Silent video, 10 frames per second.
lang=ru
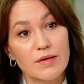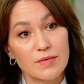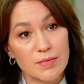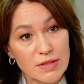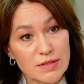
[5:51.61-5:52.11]

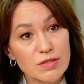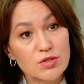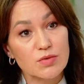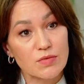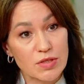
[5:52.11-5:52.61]
вы молодцы,
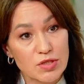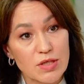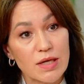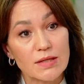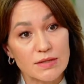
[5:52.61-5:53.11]
что вы
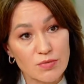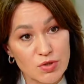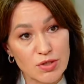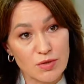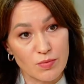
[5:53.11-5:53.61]
решили
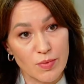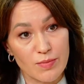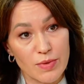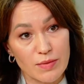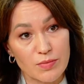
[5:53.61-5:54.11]
озвучить эту
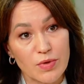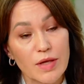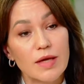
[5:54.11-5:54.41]
проблему.